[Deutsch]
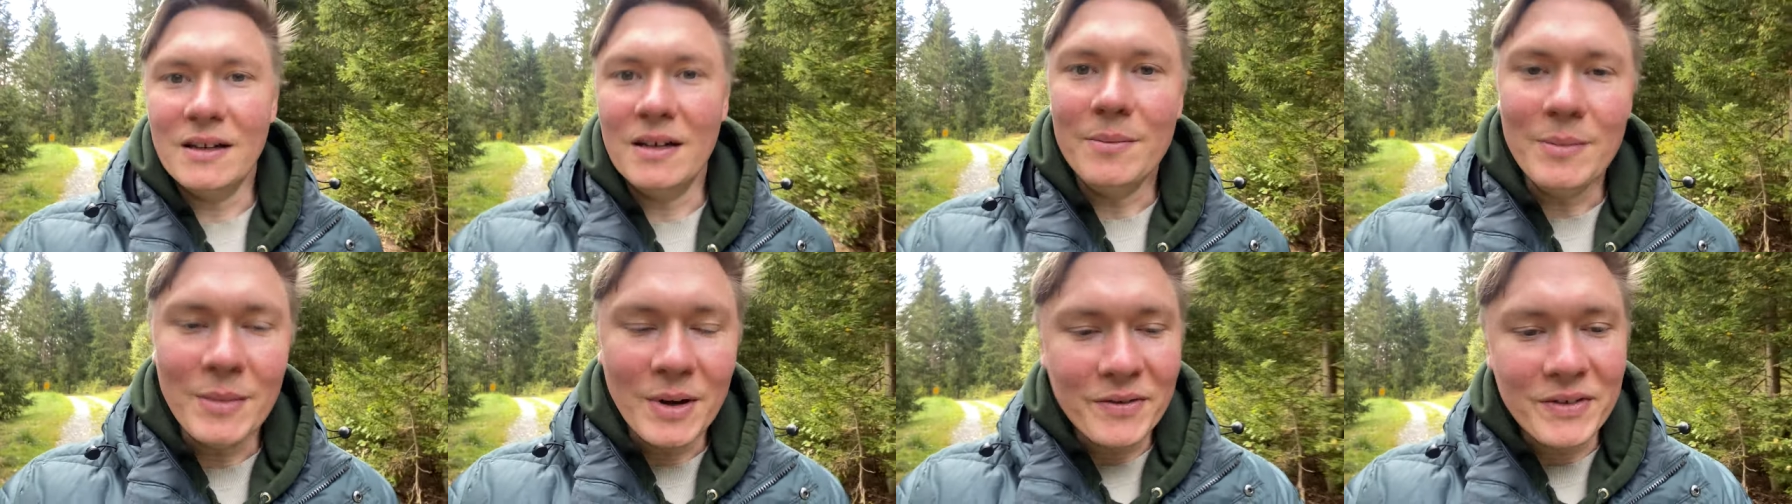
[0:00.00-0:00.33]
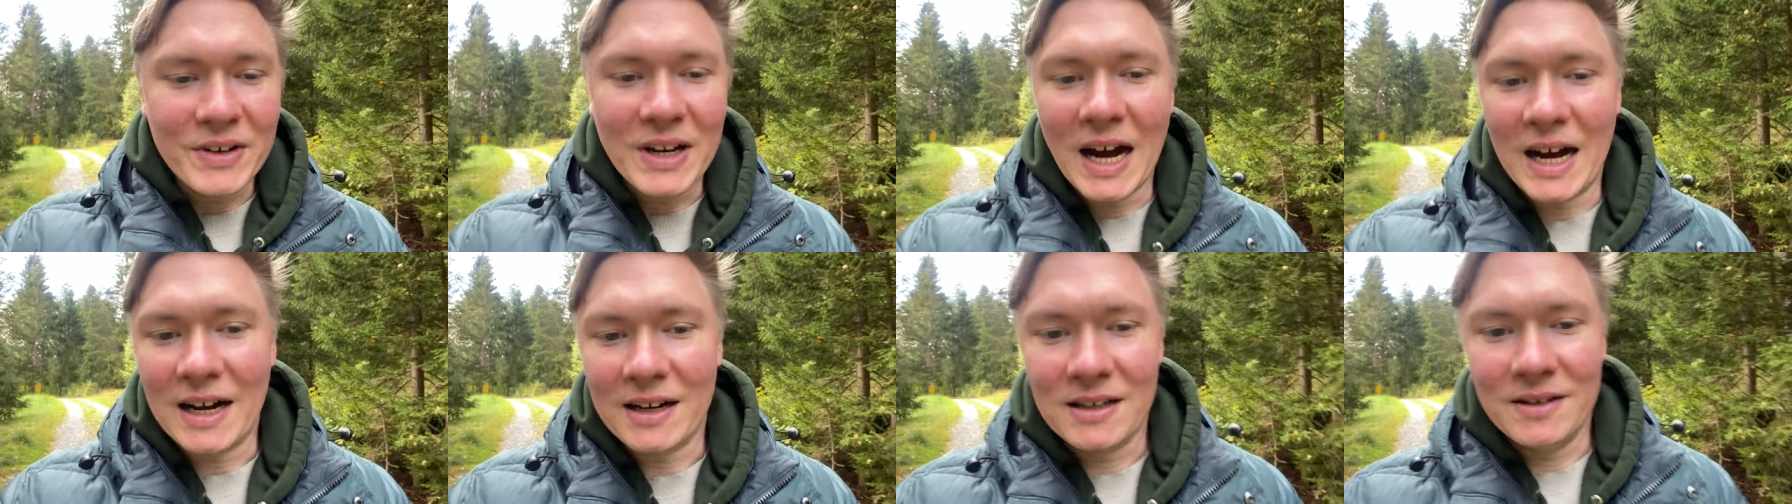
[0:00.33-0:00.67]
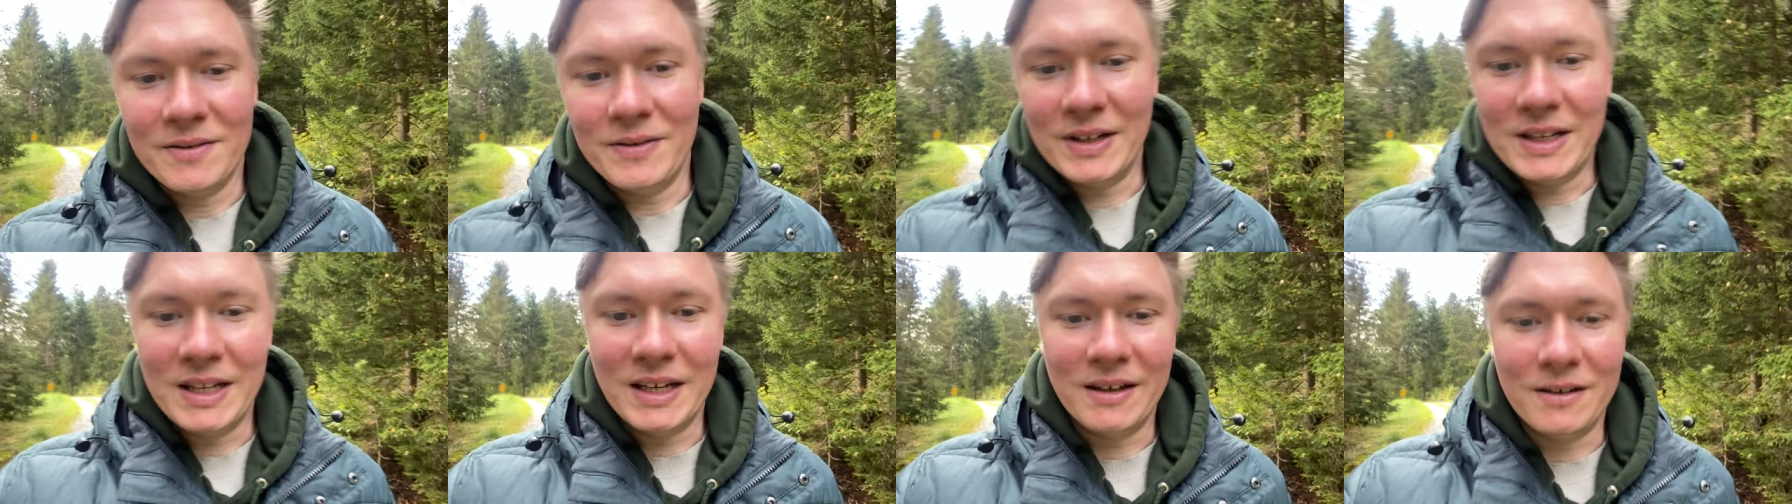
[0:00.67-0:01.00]
immer wieder
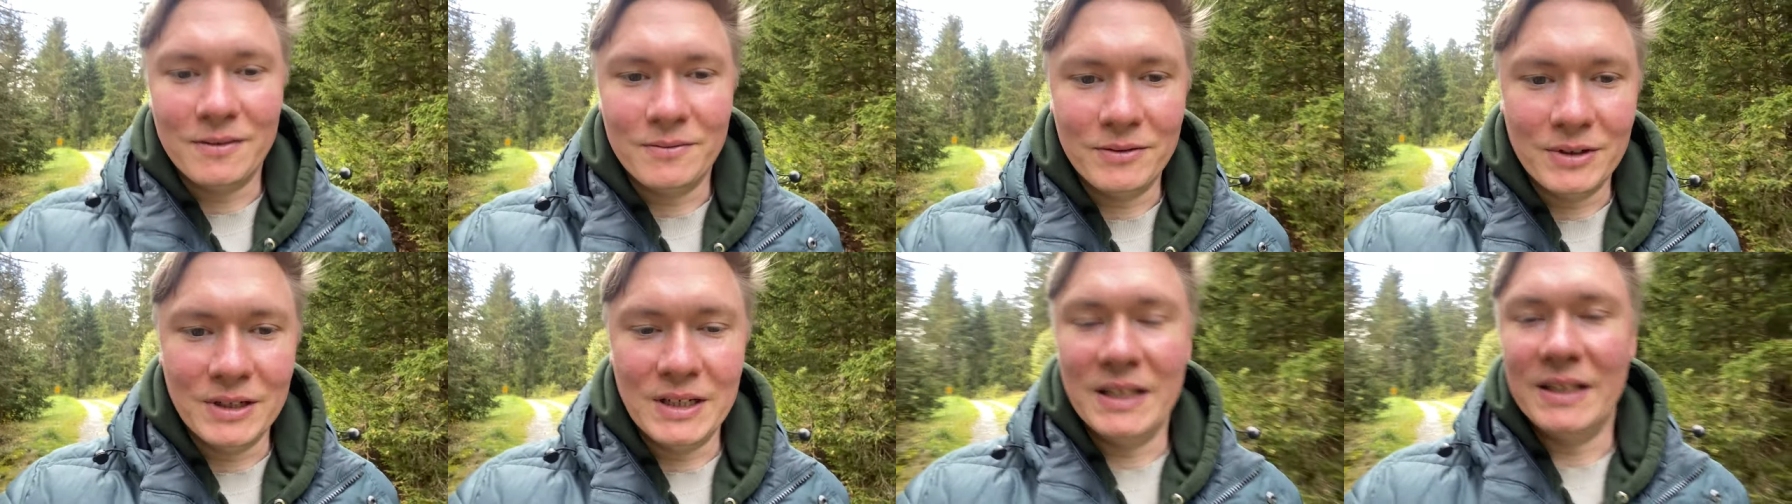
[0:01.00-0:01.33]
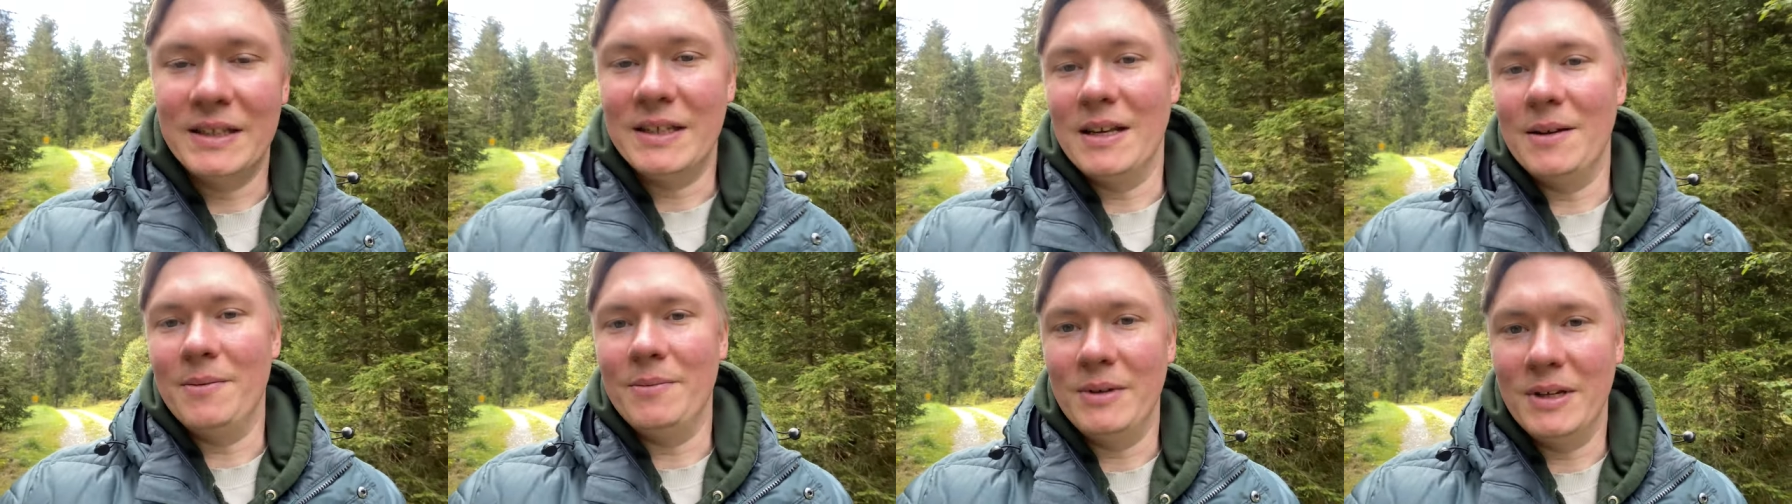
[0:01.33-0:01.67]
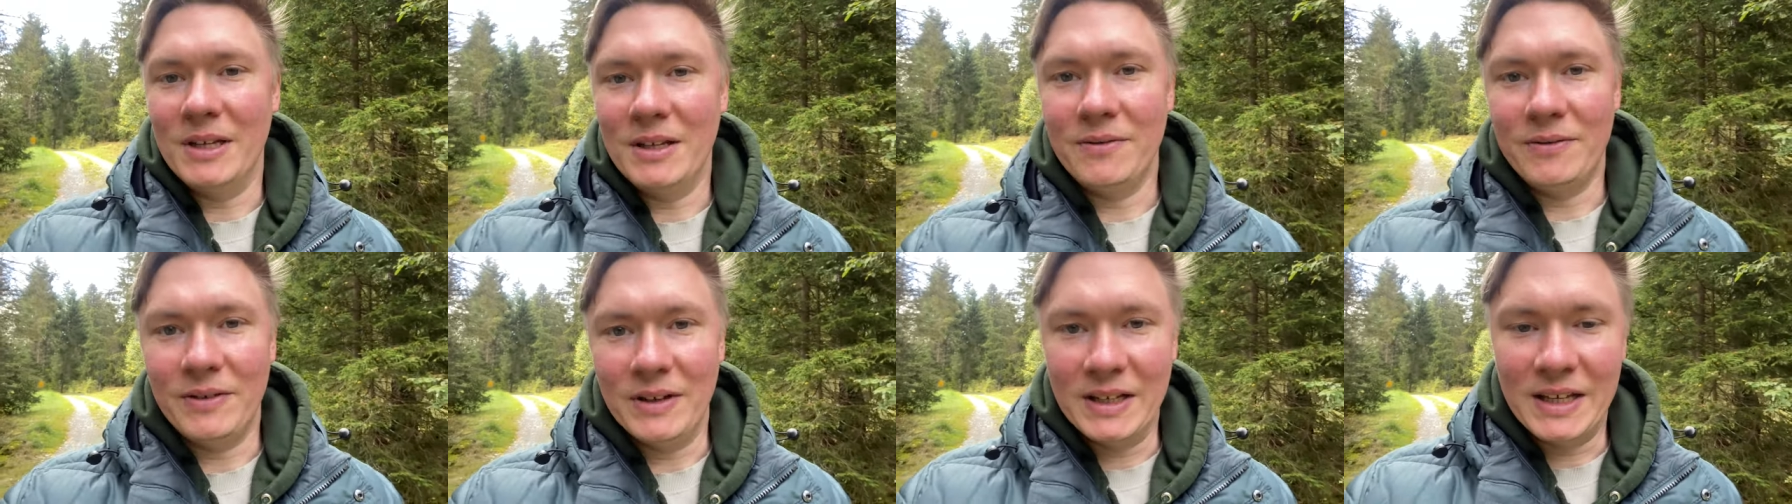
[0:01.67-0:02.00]
Aktivitäten, für die es eben
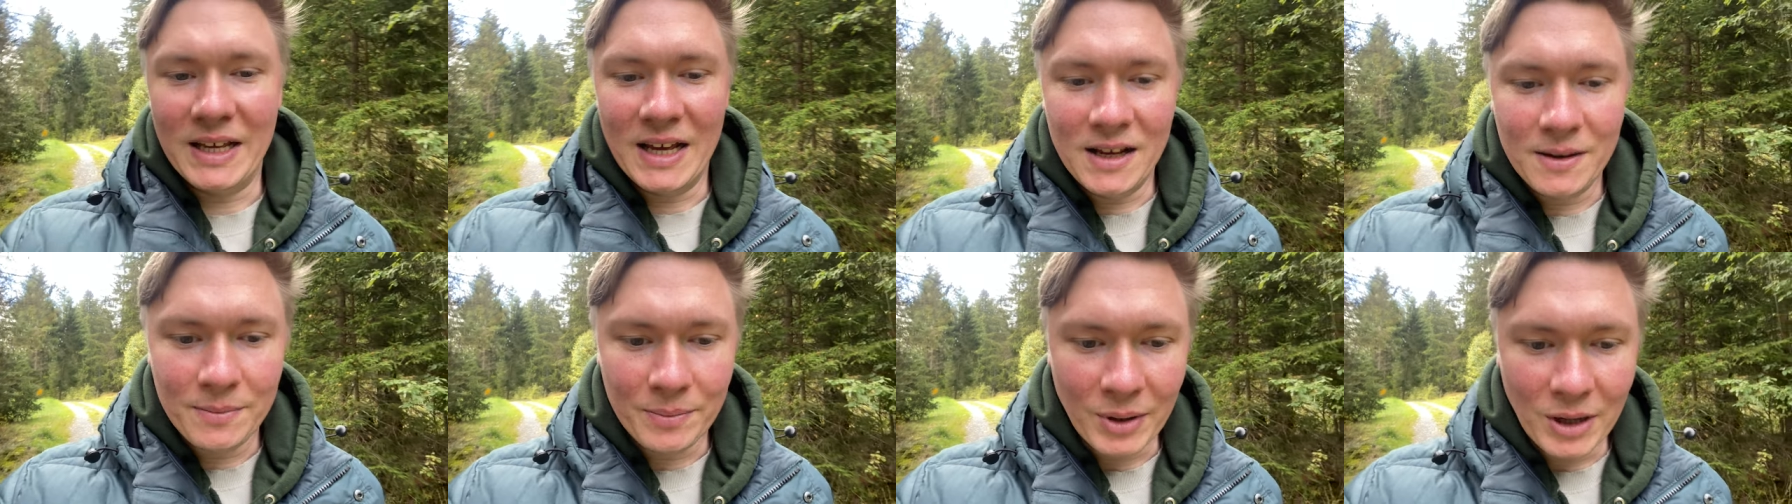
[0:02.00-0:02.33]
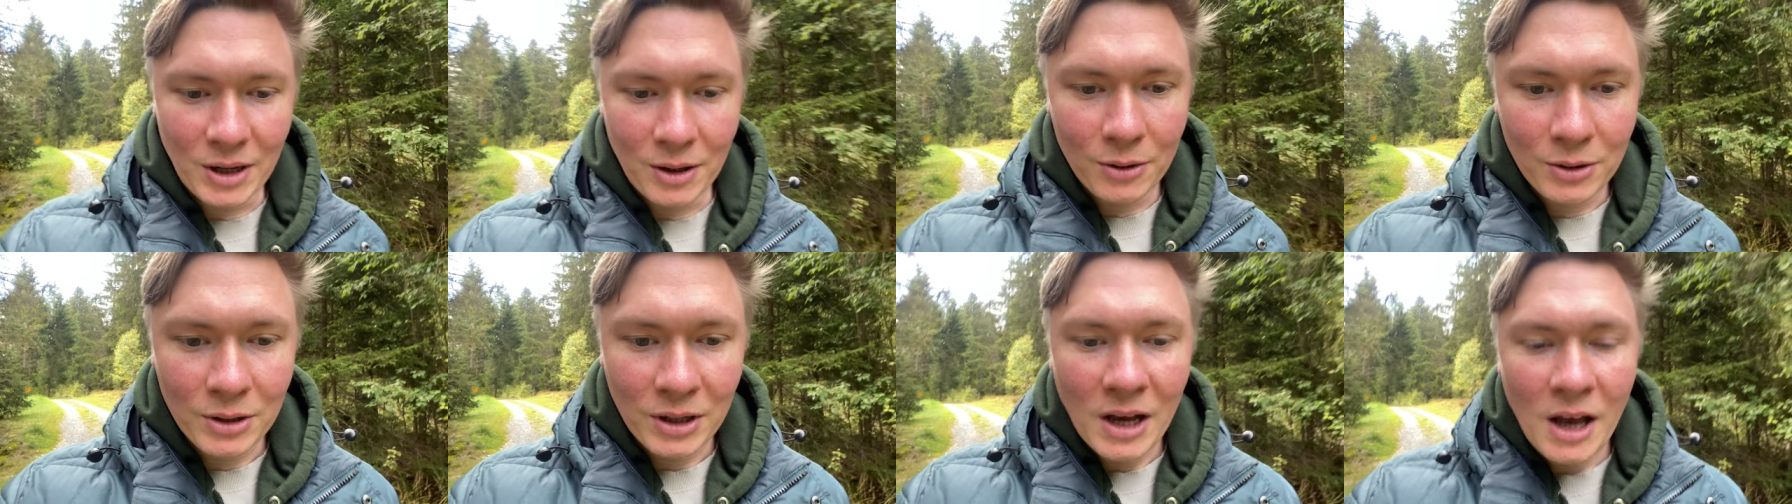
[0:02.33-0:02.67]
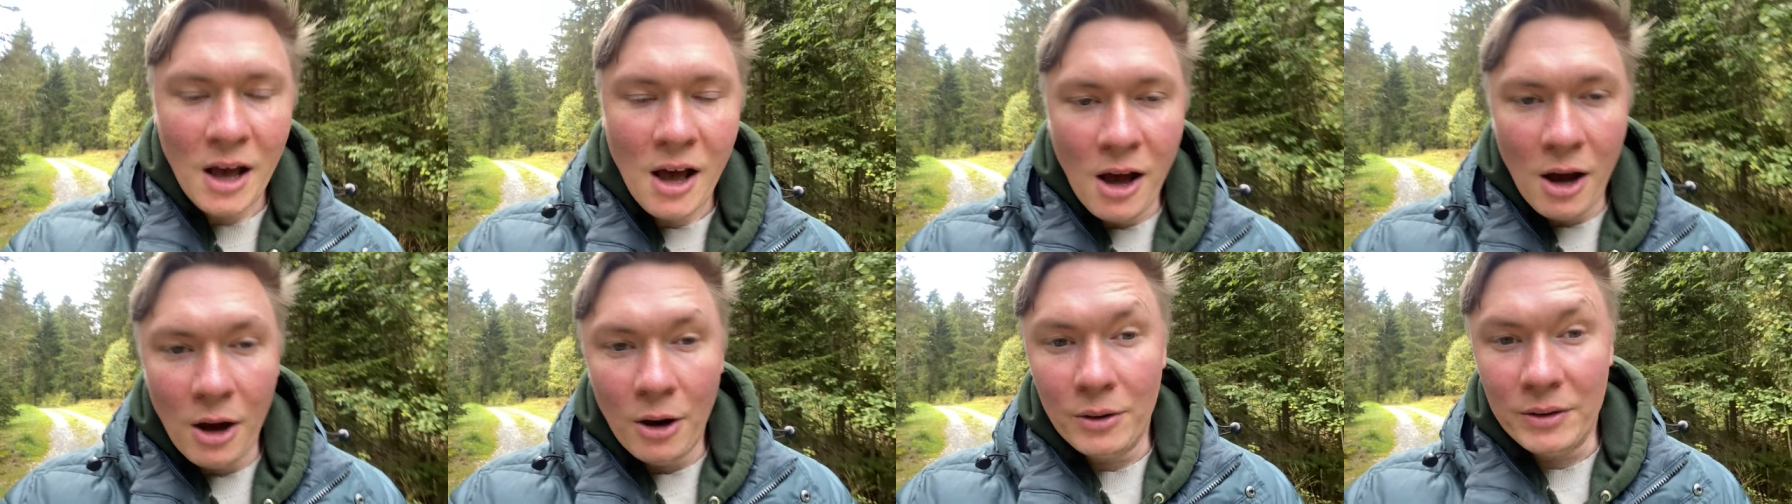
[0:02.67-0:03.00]
nicht viel Geld braucht
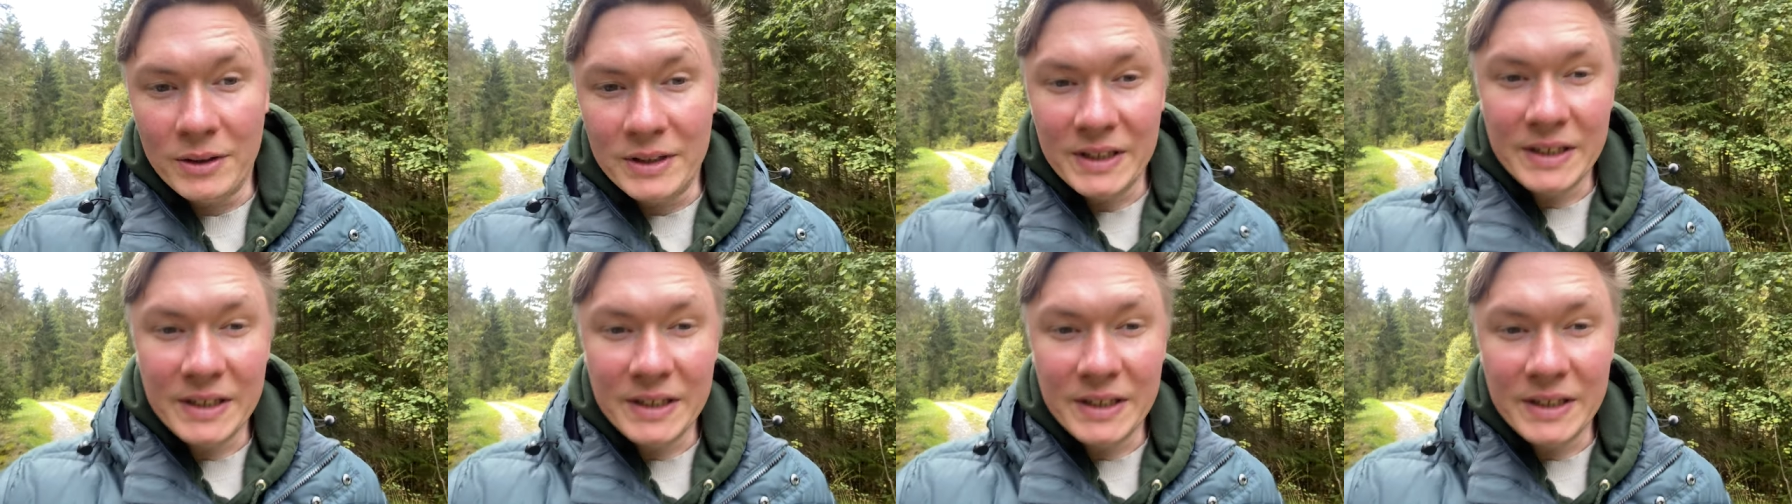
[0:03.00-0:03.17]
und